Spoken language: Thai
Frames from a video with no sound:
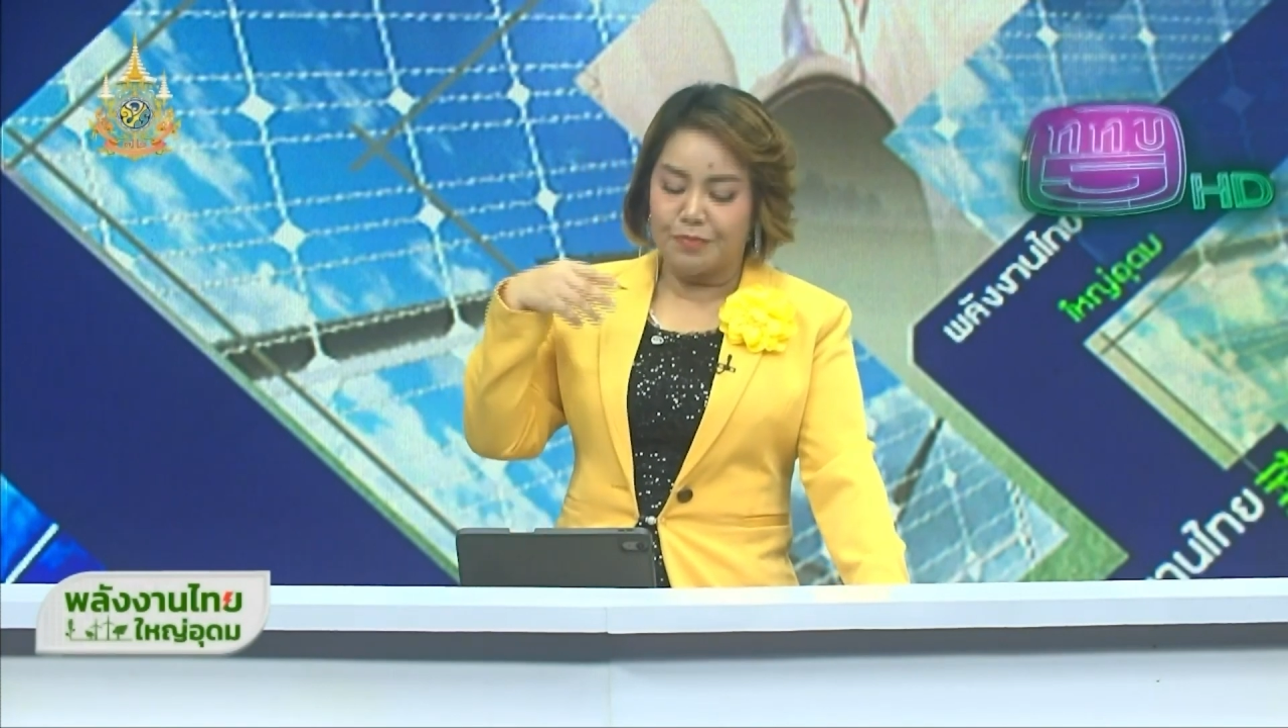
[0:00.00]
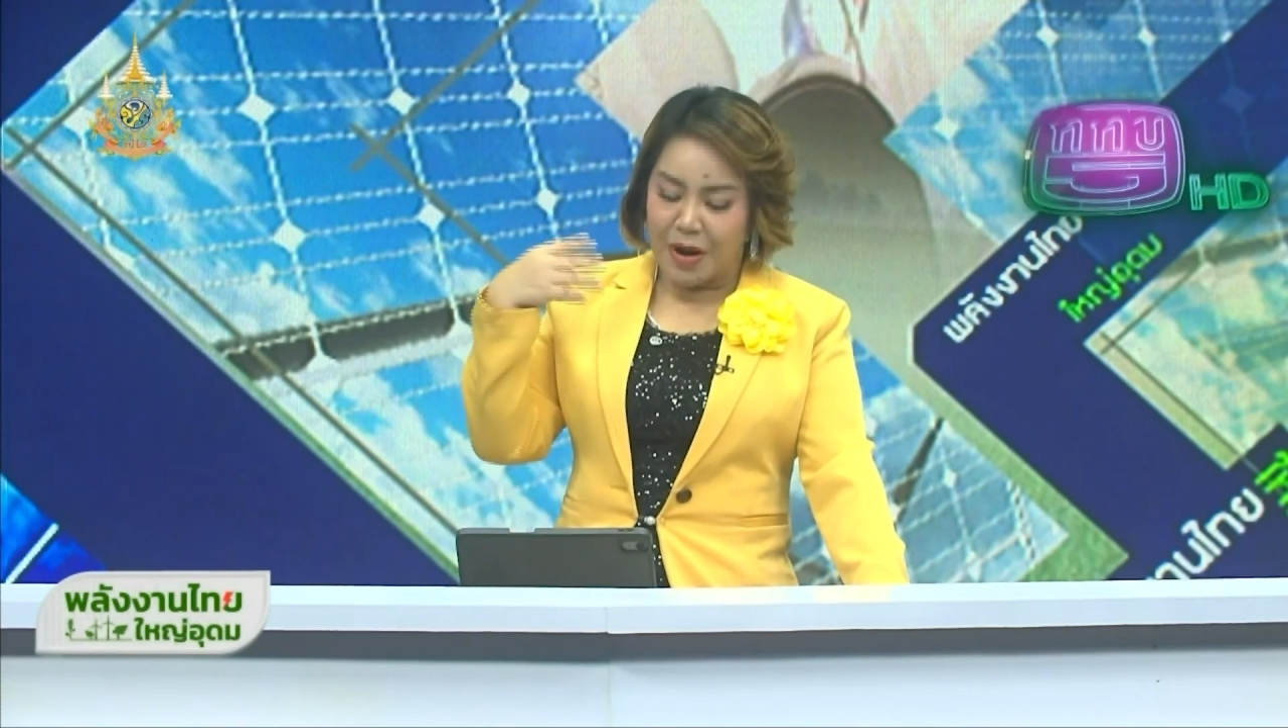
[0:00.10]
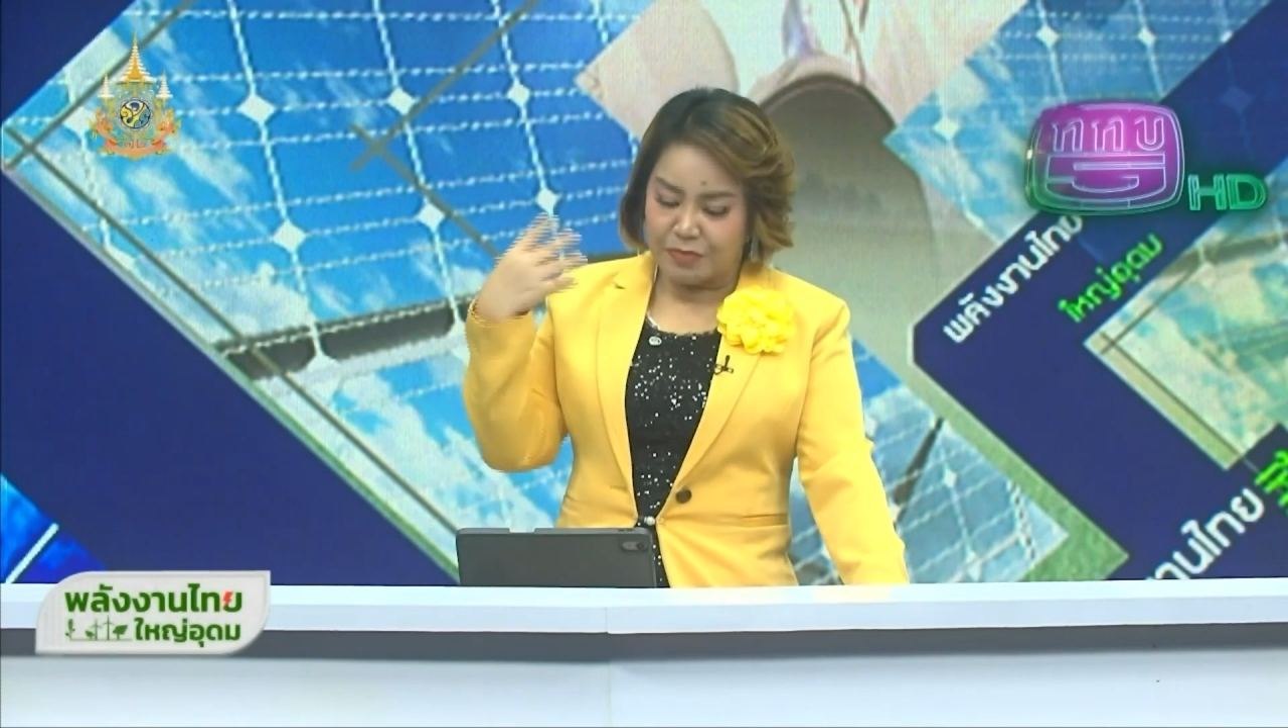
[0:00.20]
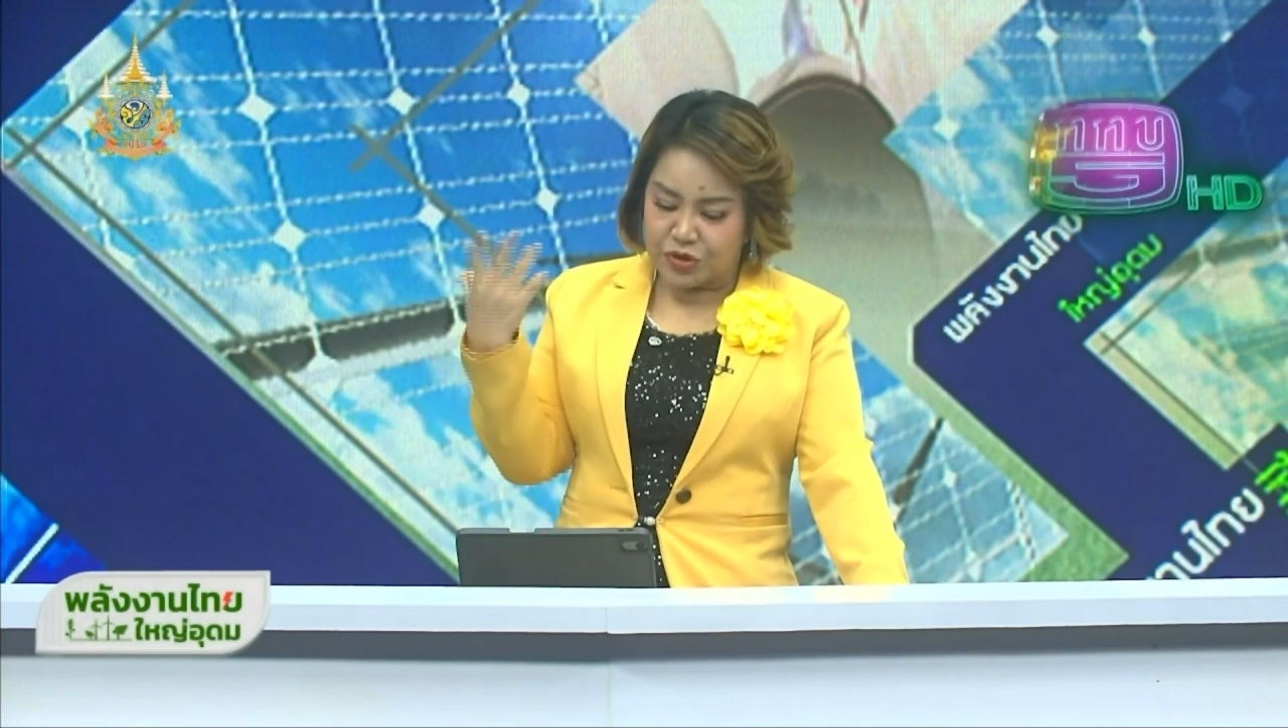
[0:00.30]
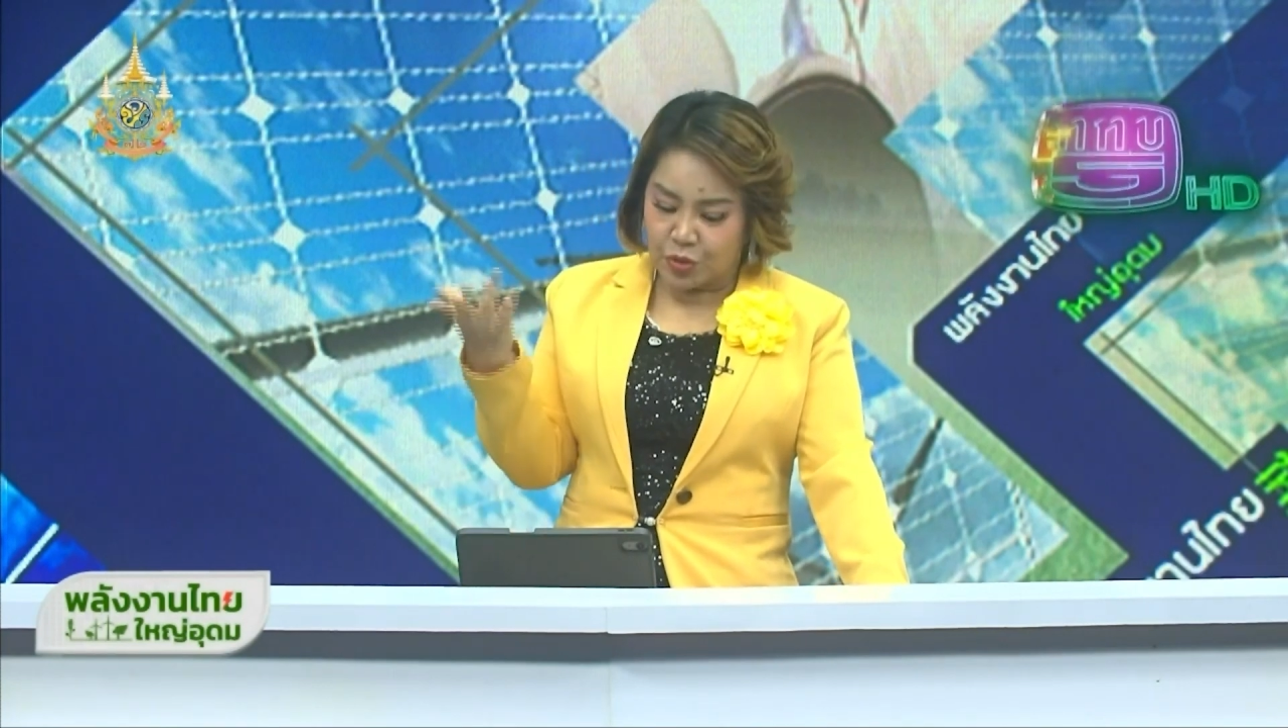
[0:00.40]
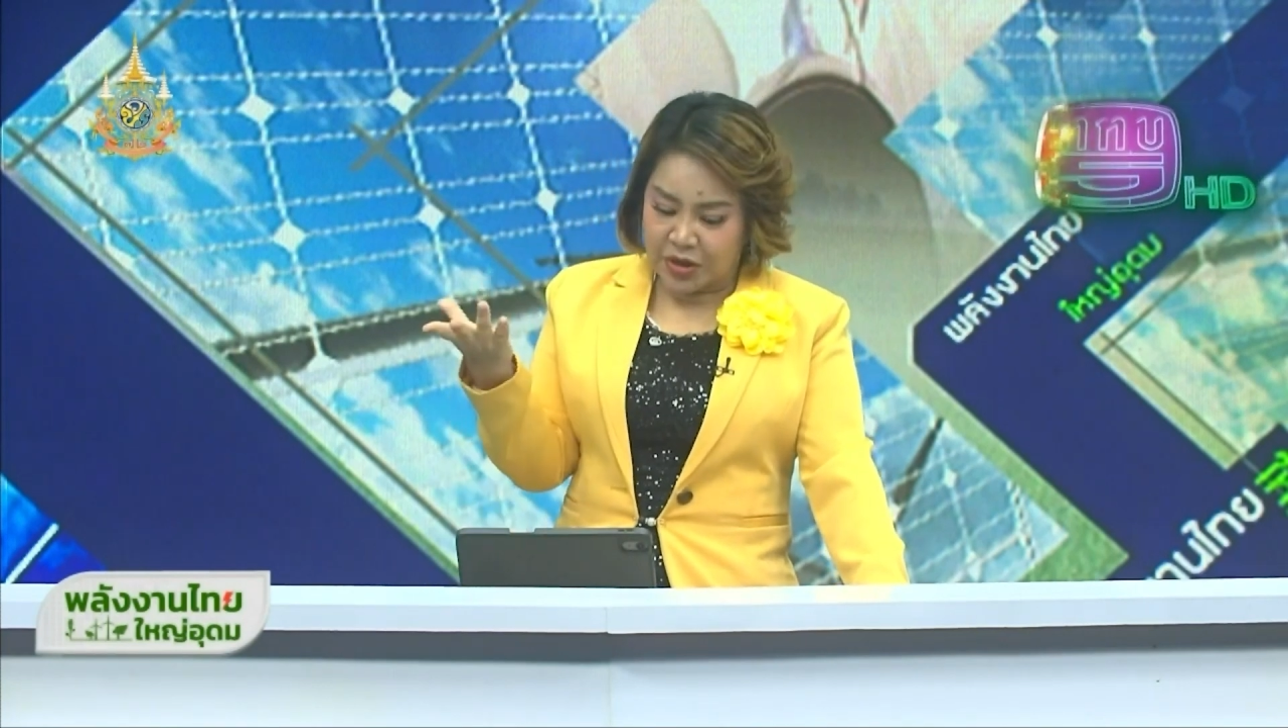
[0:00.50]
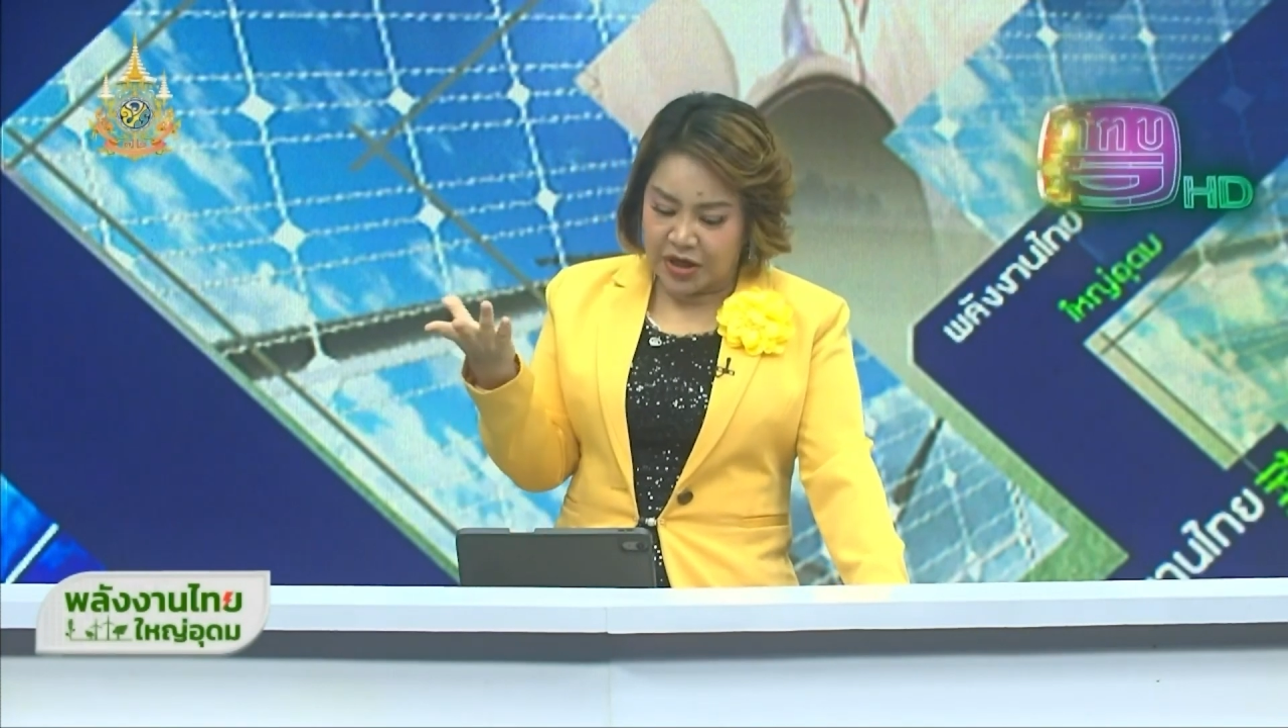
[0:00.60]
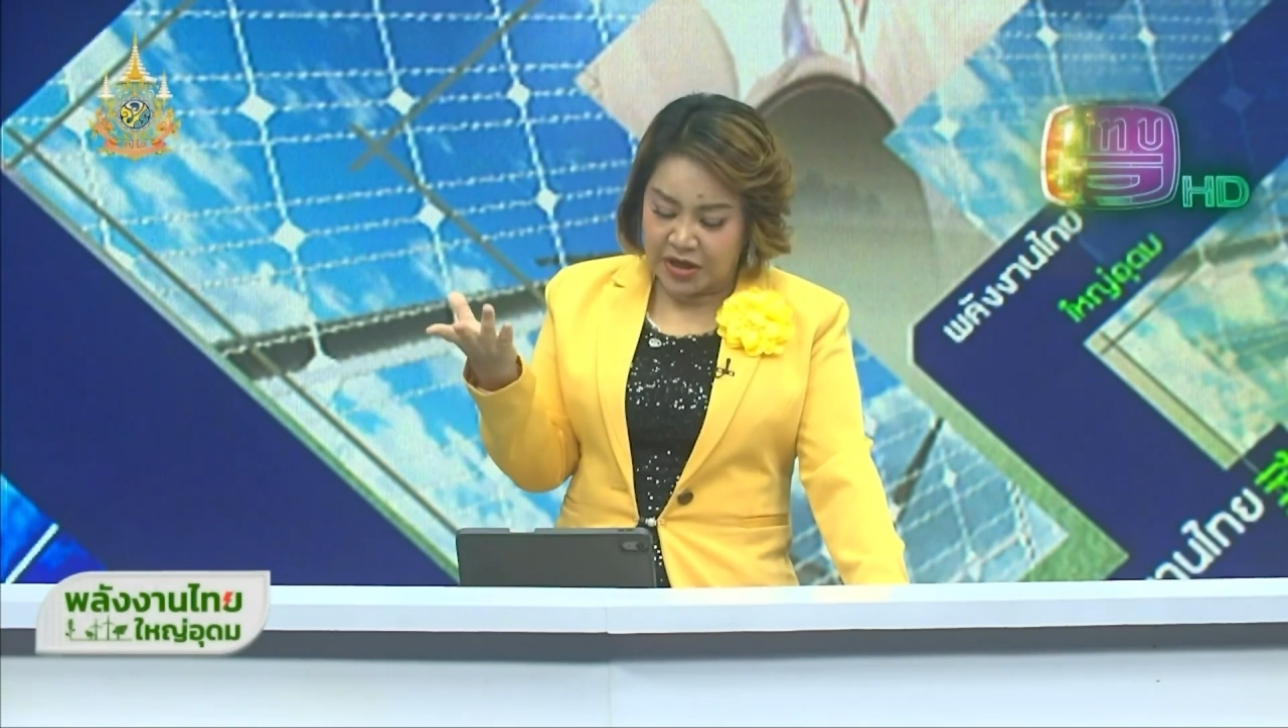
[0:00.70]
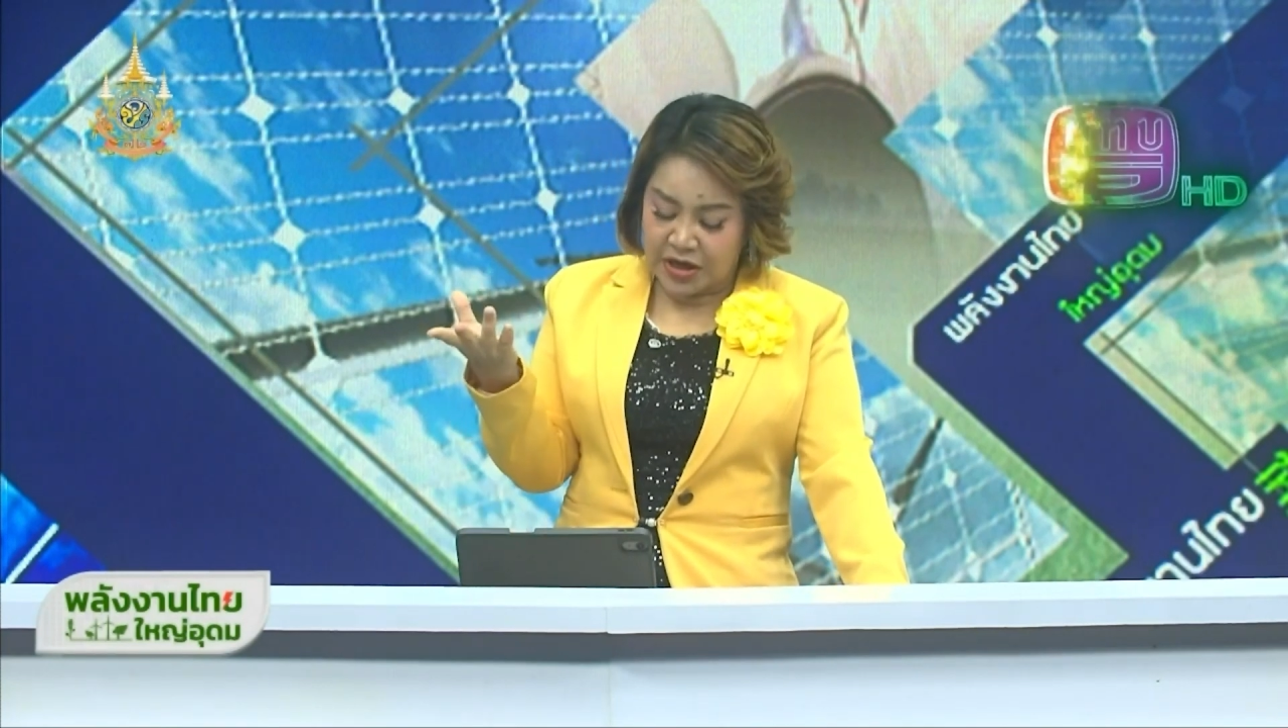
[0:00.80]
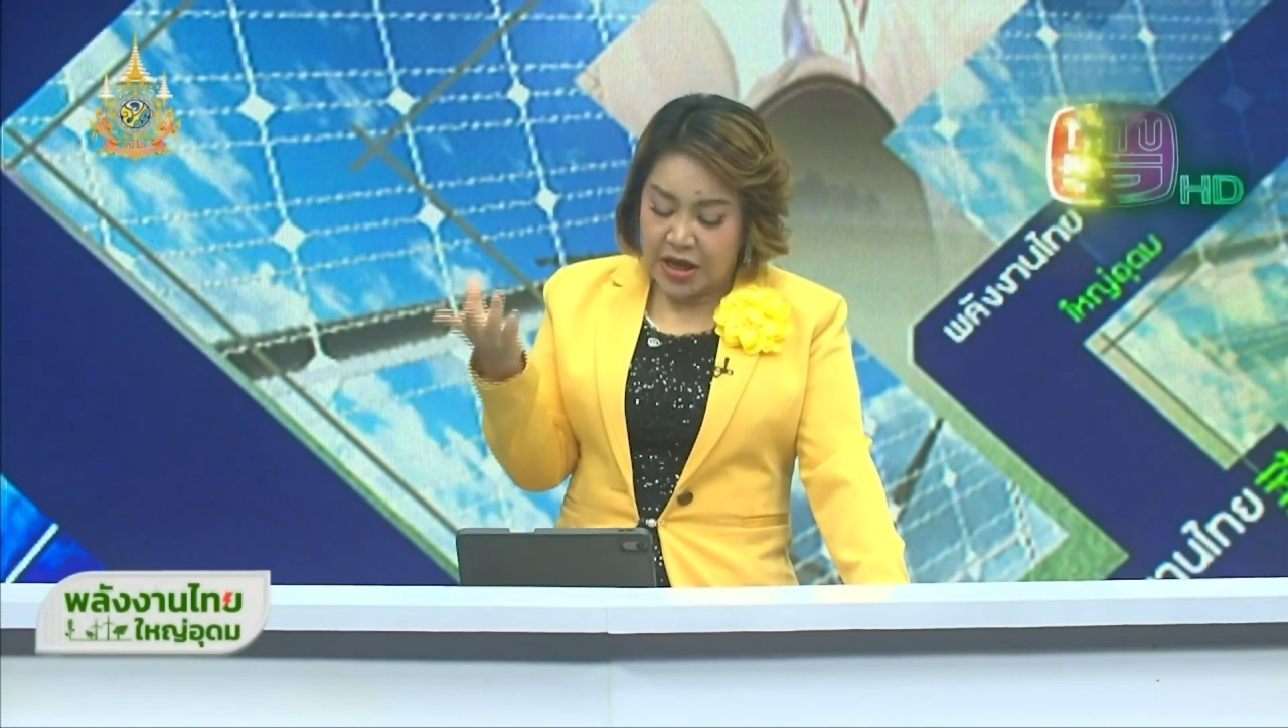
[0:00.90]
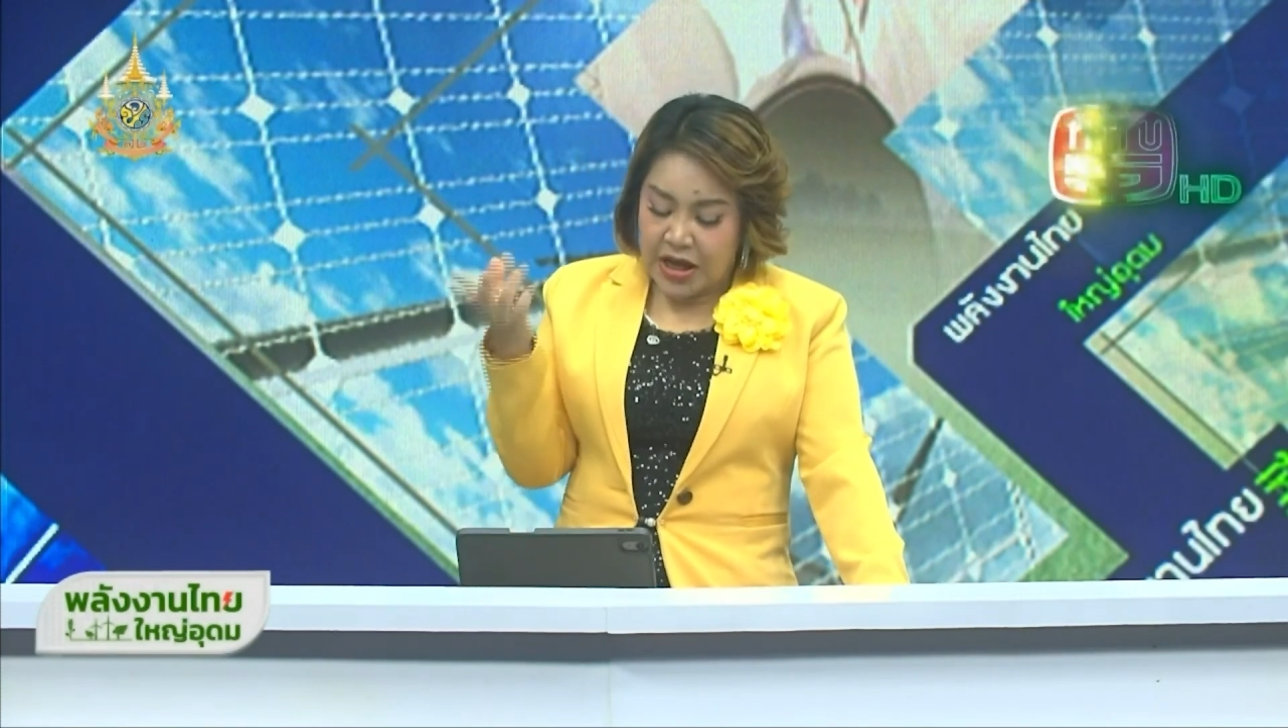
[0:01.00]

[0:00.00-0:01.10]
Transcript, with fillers: จะปรับสูงขึ้น